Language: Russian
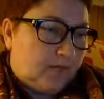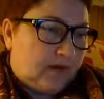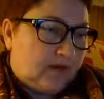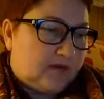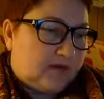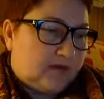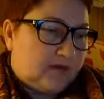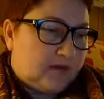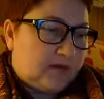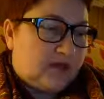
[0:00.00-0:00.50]

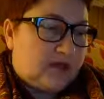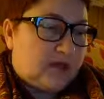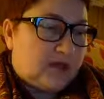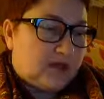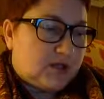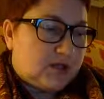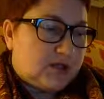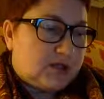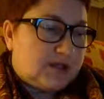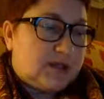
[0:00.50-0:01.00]
В течение
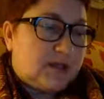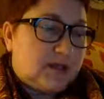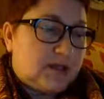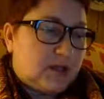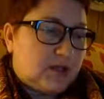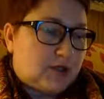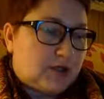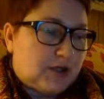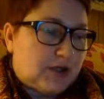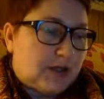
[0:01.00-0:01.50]
шести
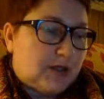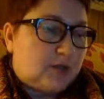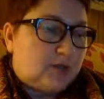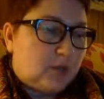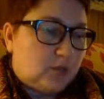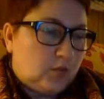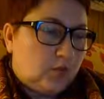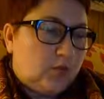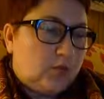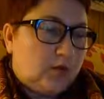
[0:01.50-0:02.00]
даже лет,
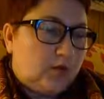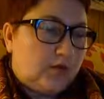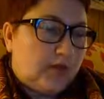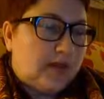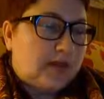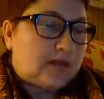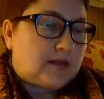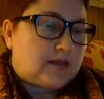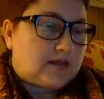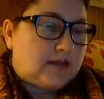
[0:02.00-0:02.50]
но
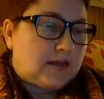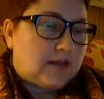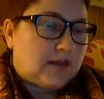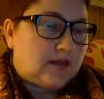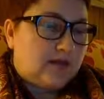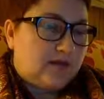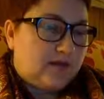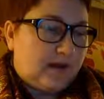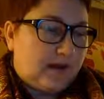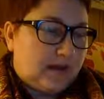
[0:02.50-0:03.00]
5
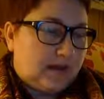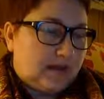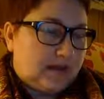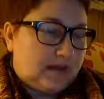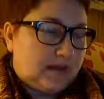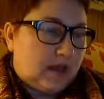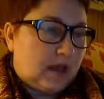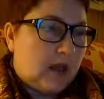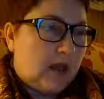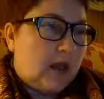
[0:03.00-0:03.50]
циклов
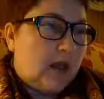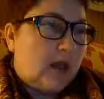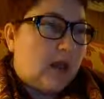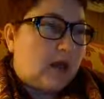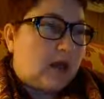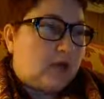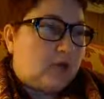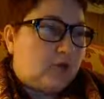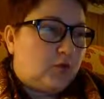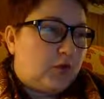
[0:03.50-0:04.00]
лекций,
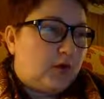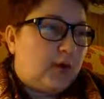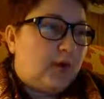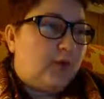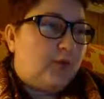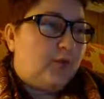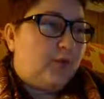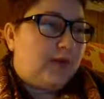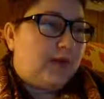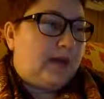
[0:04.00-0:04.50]

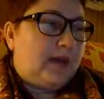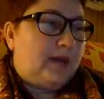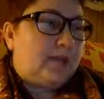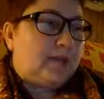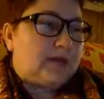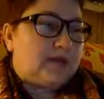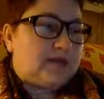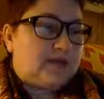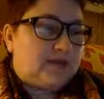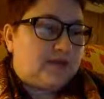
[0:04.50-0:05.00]
которые были
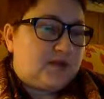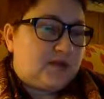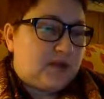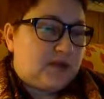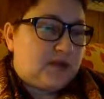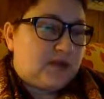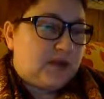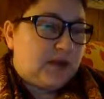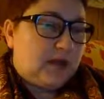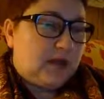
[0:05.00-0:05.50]

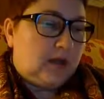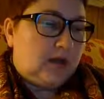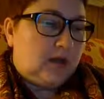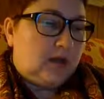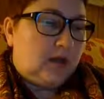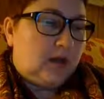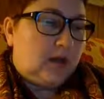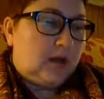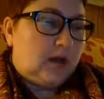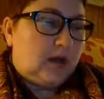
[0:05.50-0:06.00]
посвящены
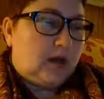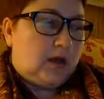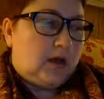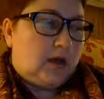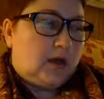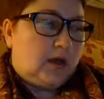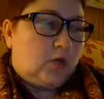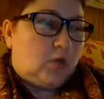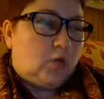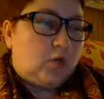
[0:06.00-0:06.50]

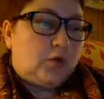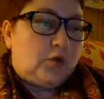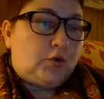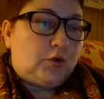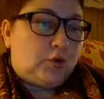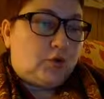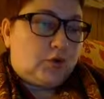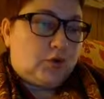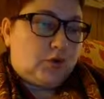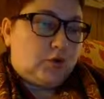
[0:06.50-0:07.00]

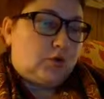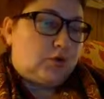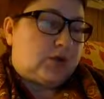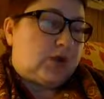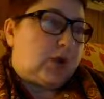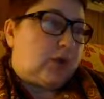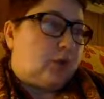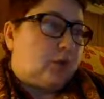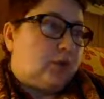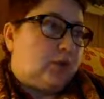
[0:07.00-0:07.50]
культуре,
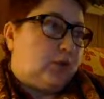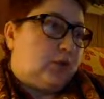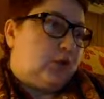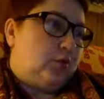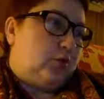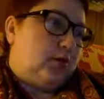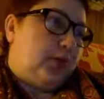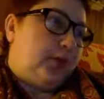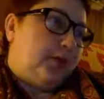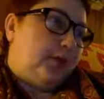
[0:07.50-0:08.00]
русской
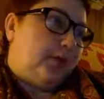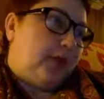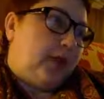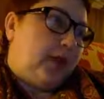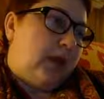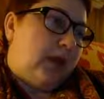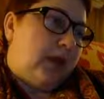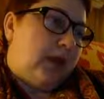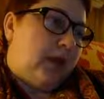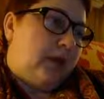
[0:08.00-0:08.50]
культуре.
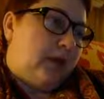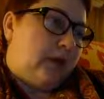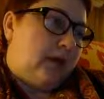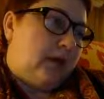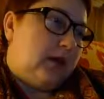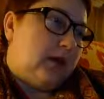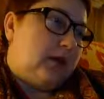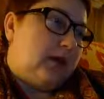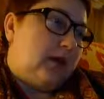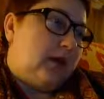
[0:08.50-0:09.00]
И
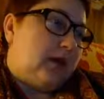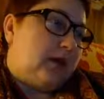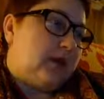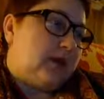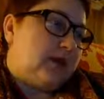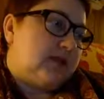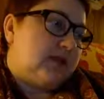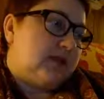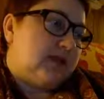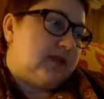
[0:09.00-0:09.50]
книга эта
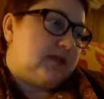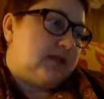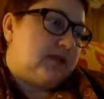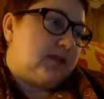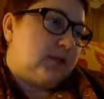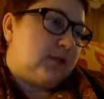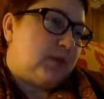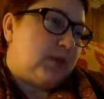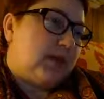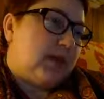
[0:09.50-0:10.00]
называется
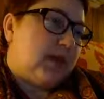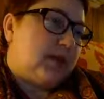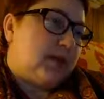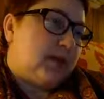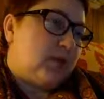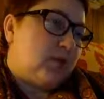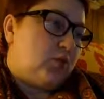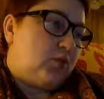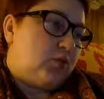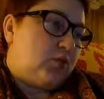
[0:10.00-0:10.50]

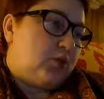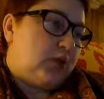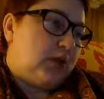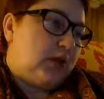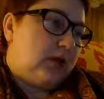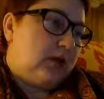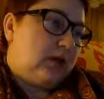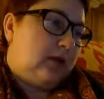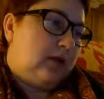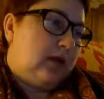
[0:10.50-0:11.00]
«Воспитание
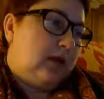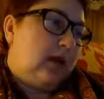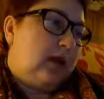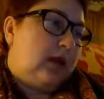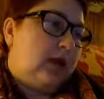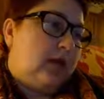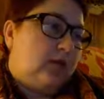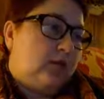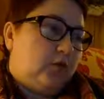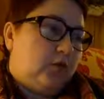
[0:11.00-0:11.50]
души».
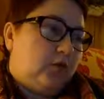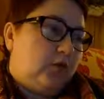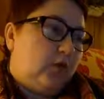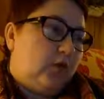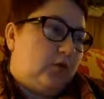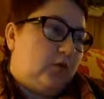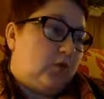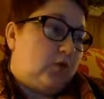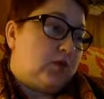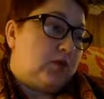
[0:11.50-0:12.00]
И вот в
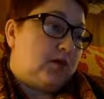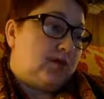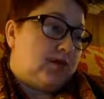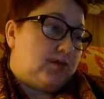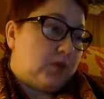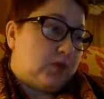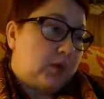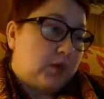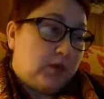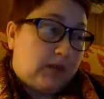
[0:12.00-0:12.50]
нее входят
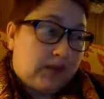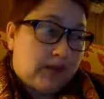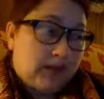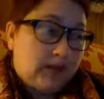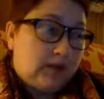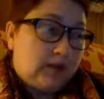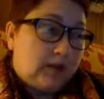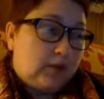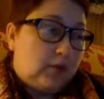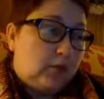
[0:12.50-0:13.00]

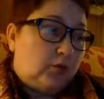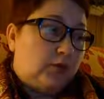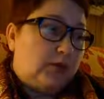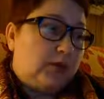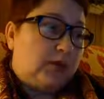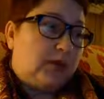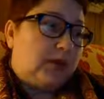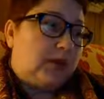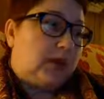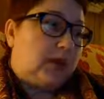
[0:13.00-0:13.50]
воспоминания
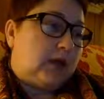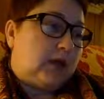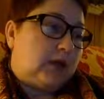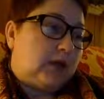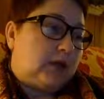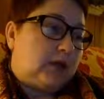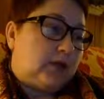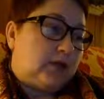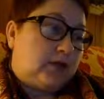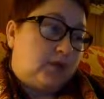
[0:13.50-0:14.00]
Лотмана,
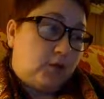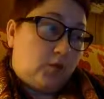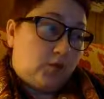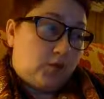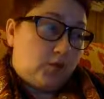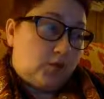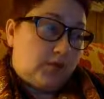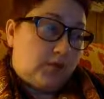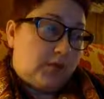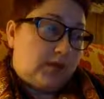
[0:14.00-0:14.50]
интервью
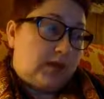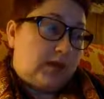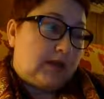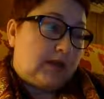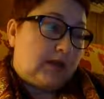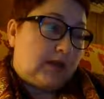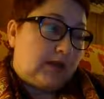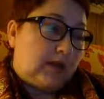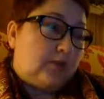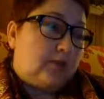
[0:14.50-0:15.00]
Лотмана
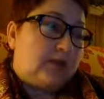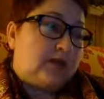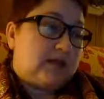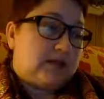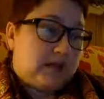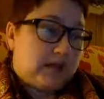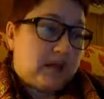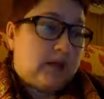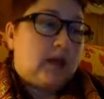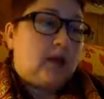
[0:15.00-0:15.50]
и
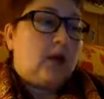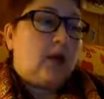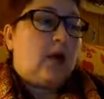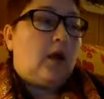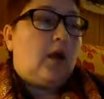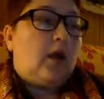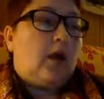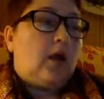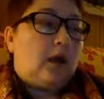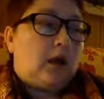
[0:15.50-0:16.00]
беседы
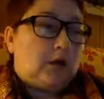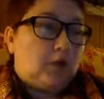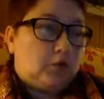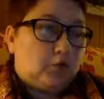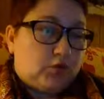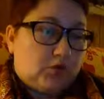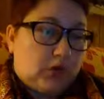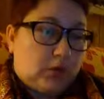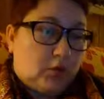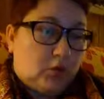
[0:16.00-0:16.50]
о
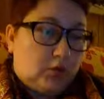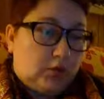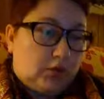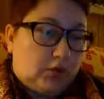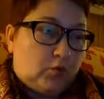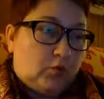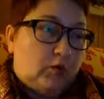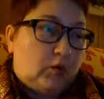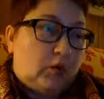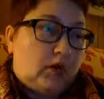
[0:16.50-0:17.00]
русской
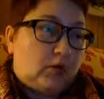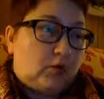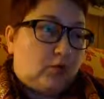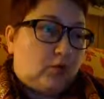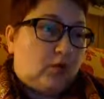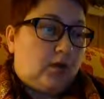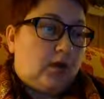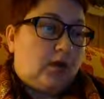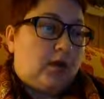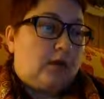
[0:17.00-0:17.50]
культуре,
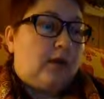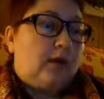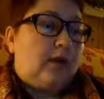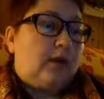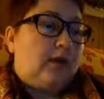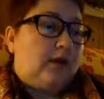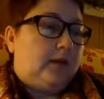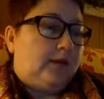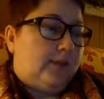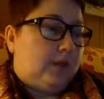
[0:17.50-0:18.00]
которые
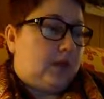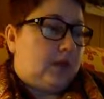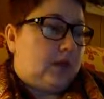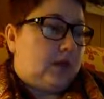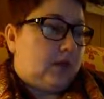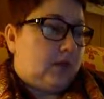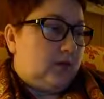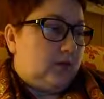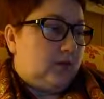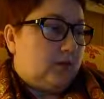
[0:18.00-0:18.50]

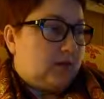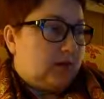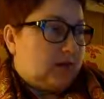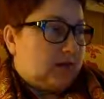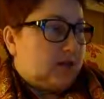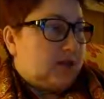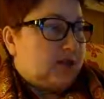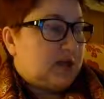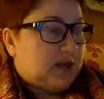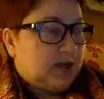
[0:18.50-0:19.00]
э,
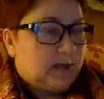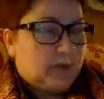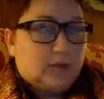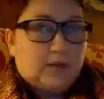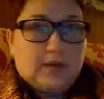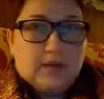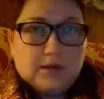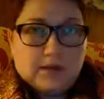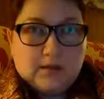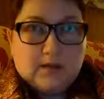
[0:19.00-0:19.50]
изначально
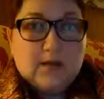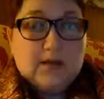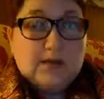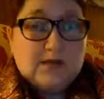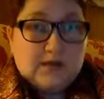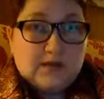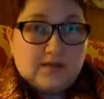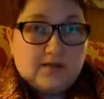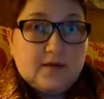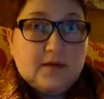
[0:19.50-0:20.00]
были на
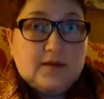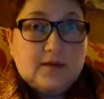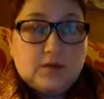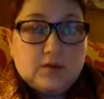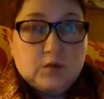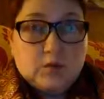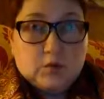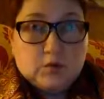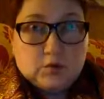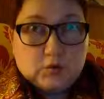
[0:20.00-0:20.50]

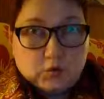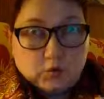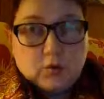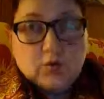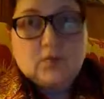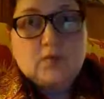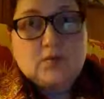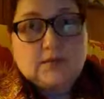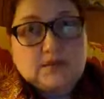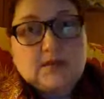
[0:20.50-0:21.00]
телевидении, то есть
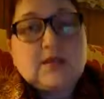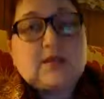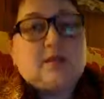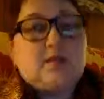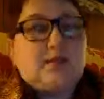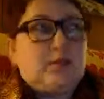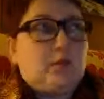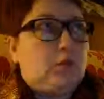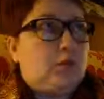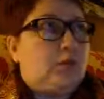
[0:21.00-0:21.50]
он
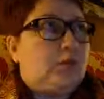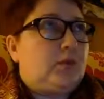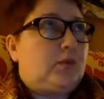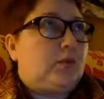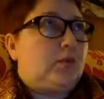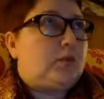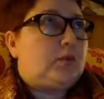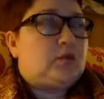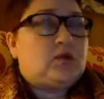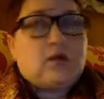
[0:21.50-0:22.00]
беседовал, он
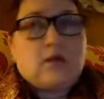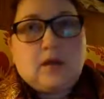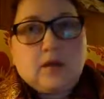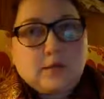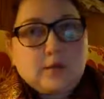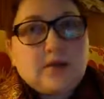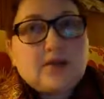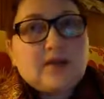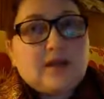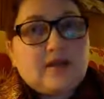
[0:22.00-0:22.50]
был просто
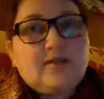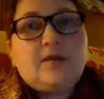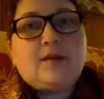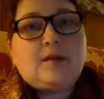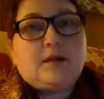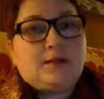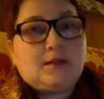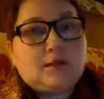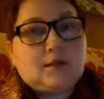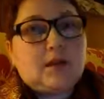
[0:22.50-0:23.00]

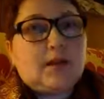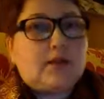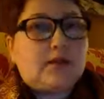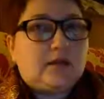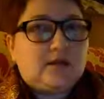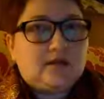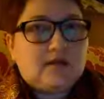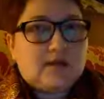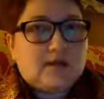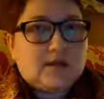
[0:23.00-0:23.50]
необыкновенно
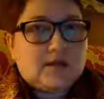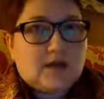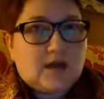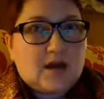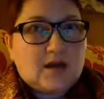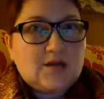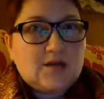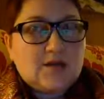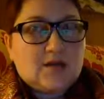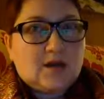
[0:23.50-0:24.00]
талантливый
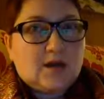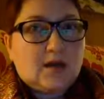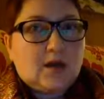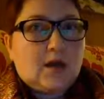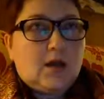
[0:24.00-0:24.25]
рассказчик.